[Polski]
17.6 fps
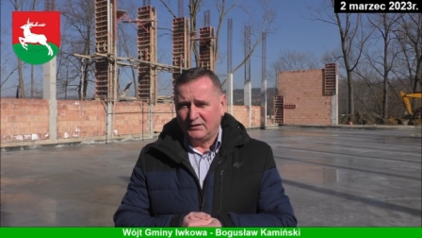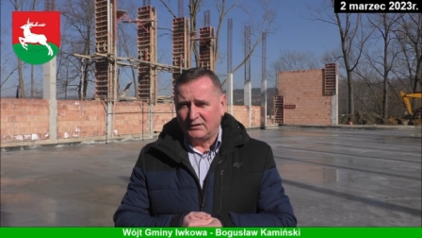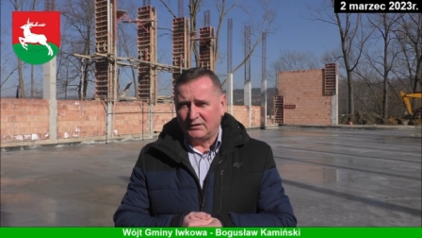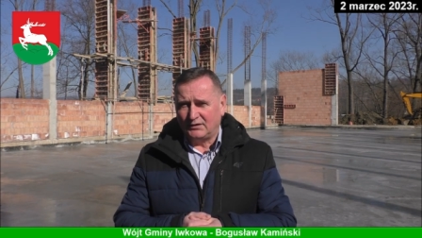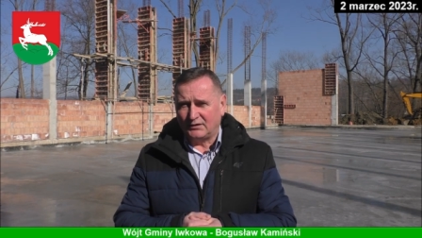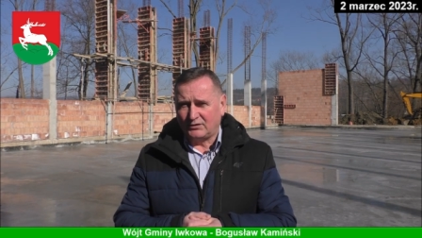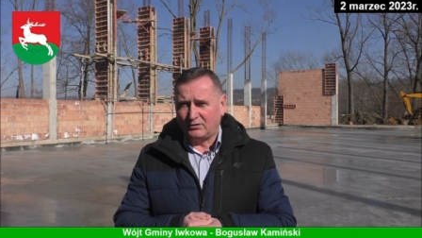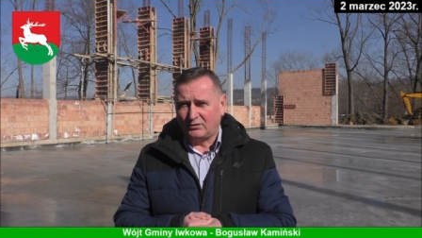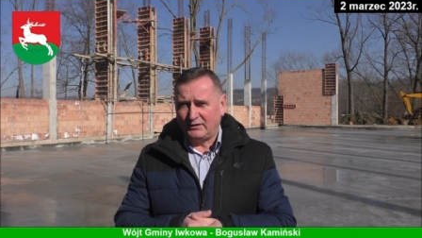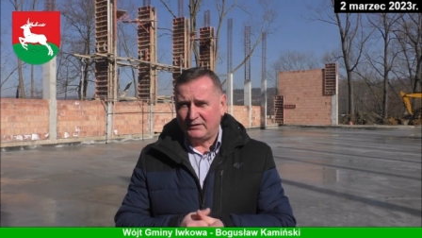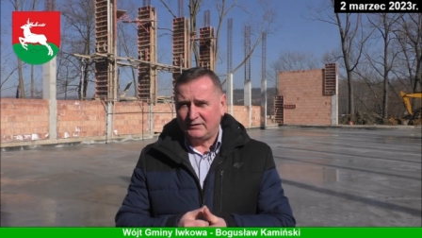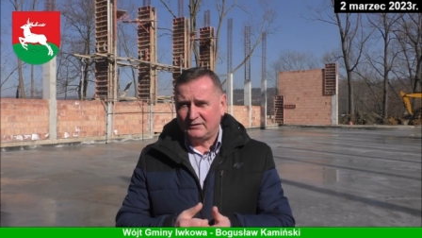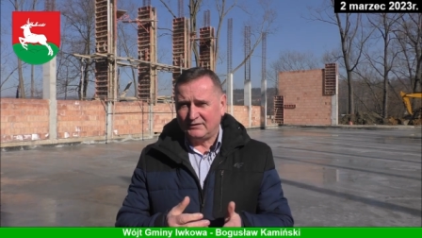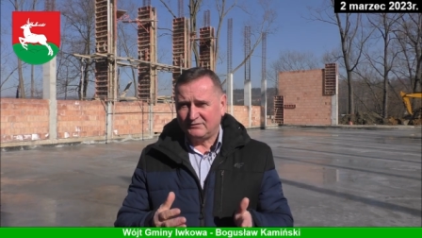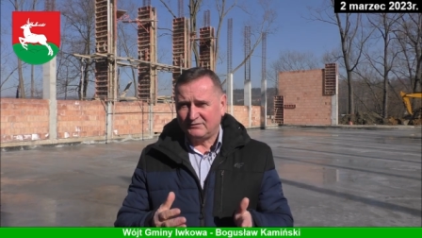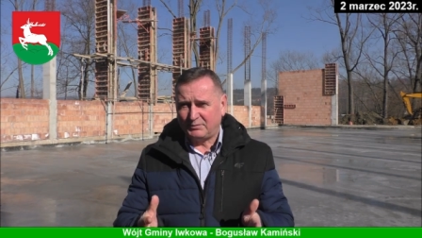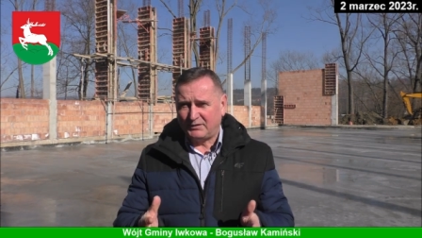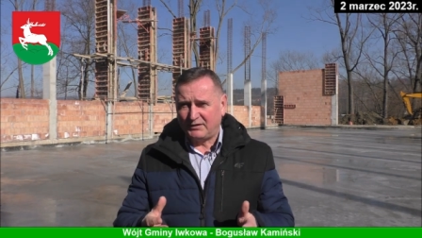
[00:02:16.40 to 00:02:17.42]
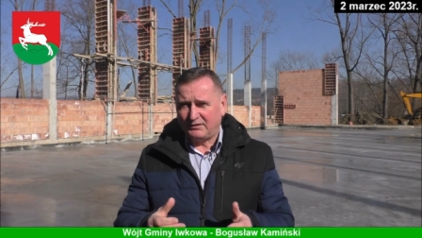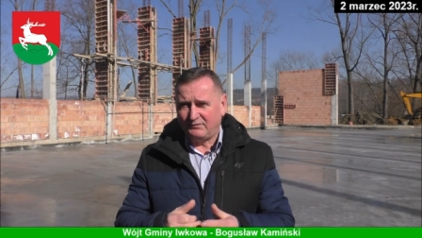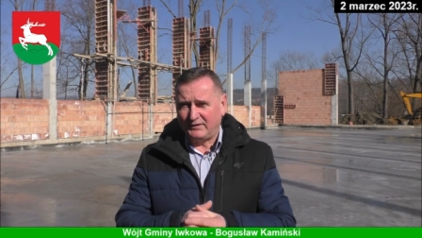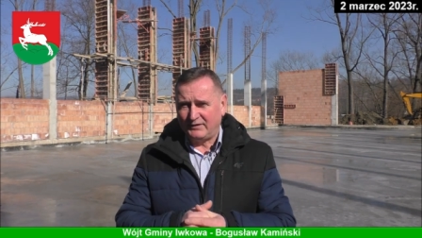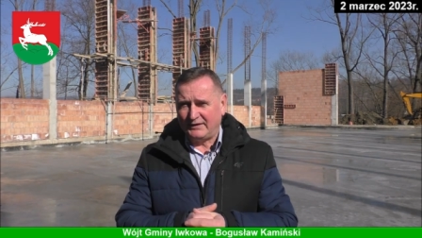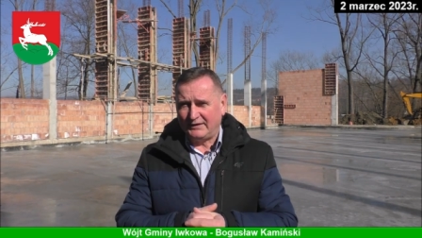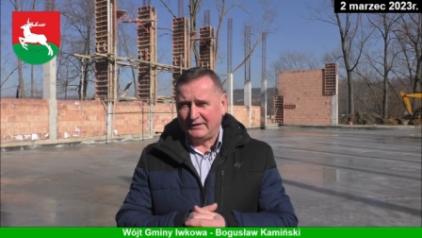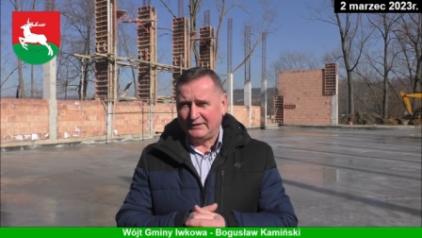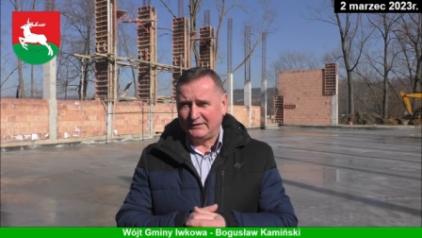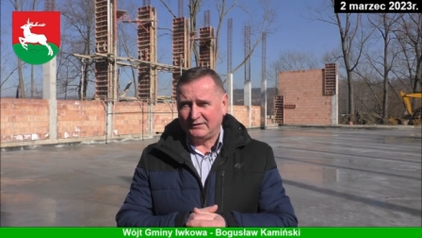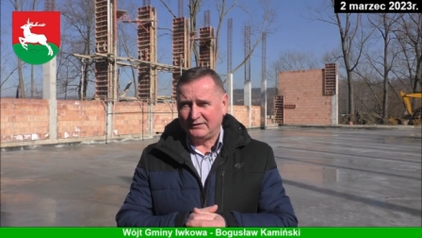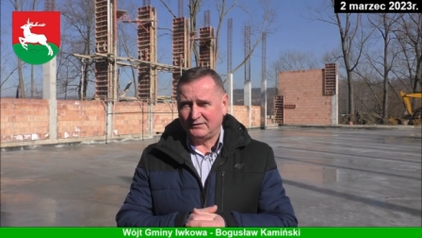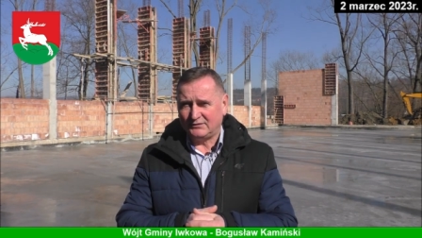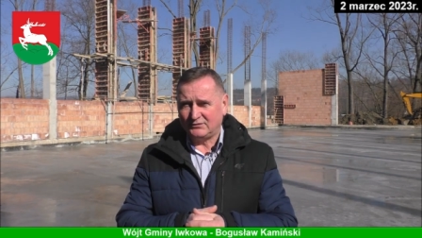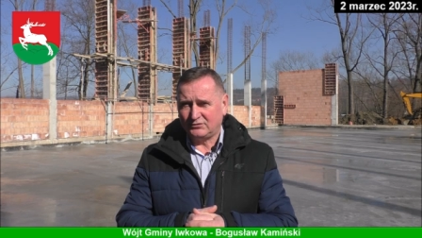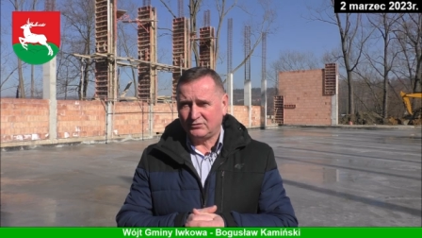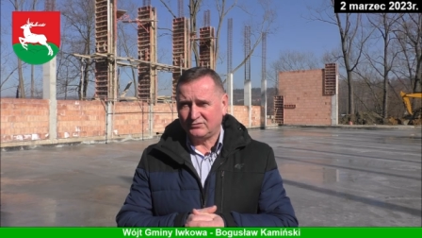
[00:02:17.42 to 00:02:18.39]
E, kolejna sprawa
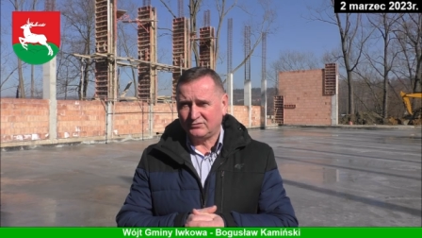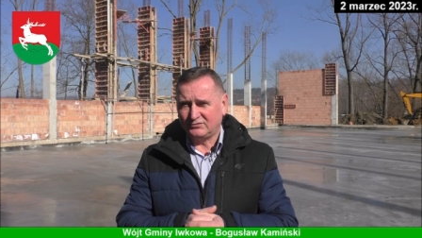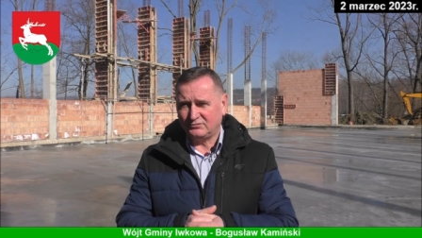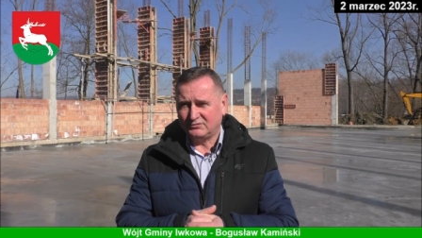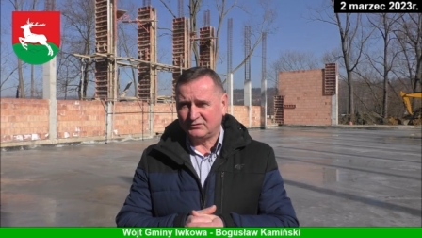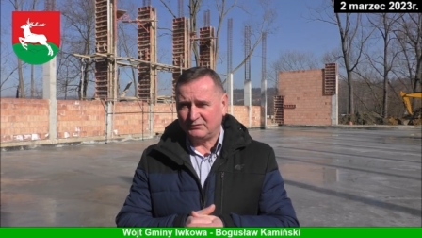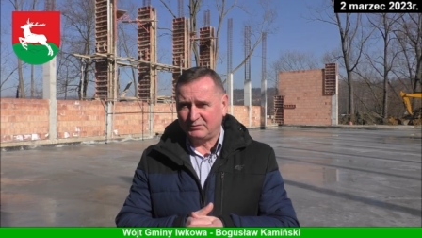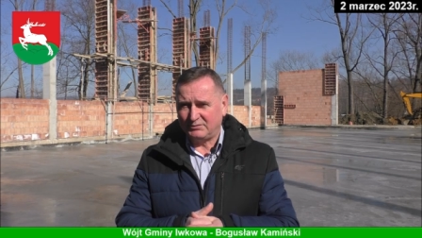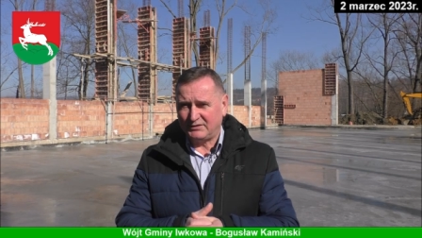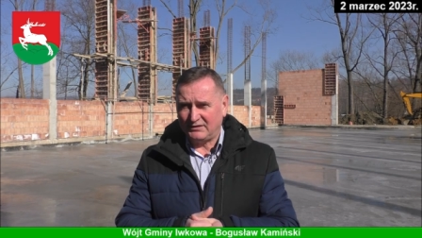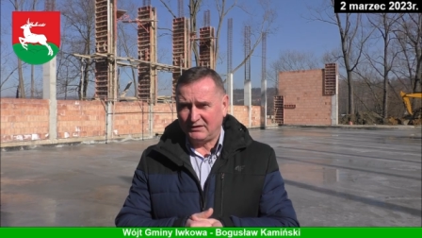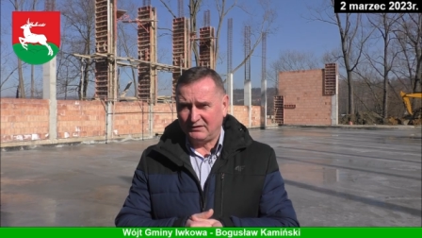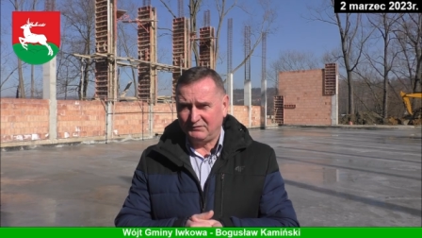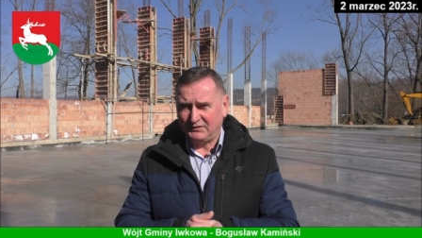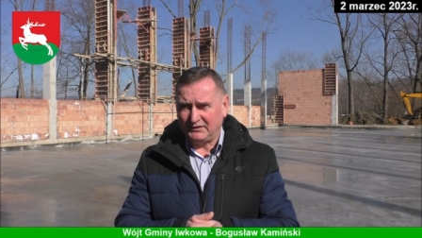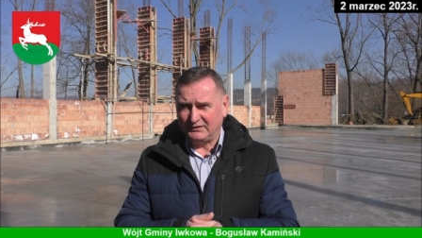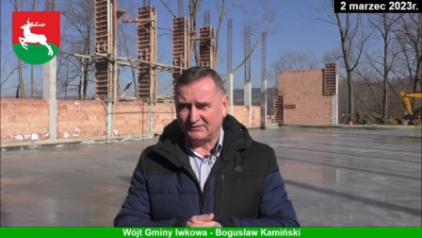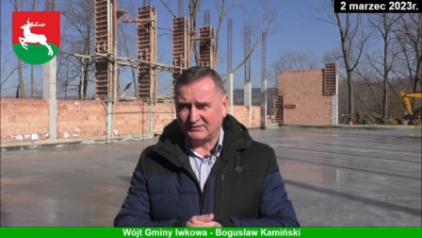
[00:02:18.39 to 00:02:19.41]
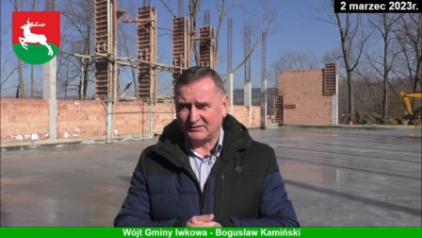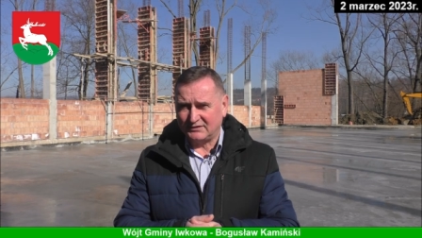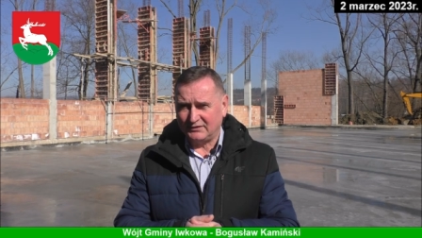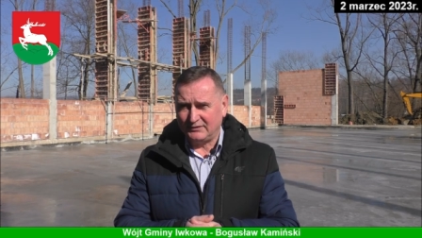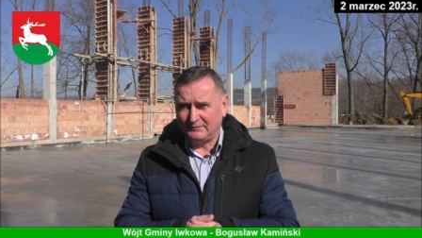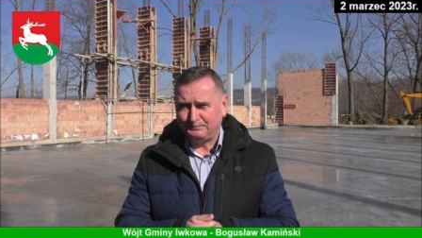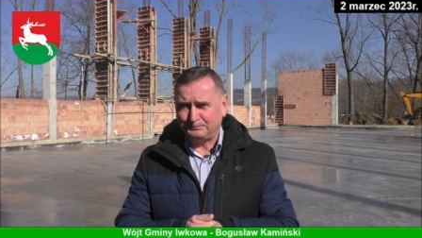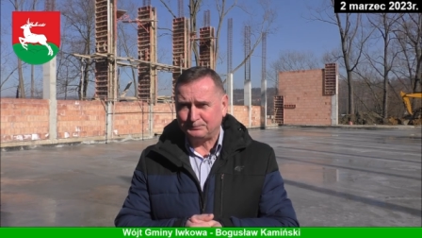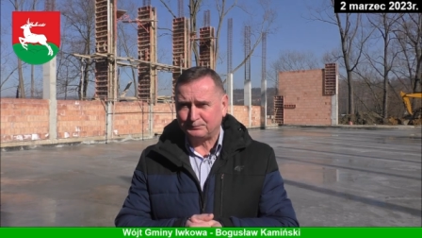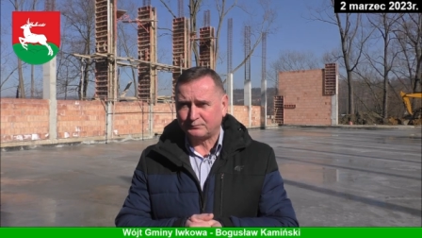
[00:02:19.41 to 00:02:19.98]
to są zebrania wiejskie.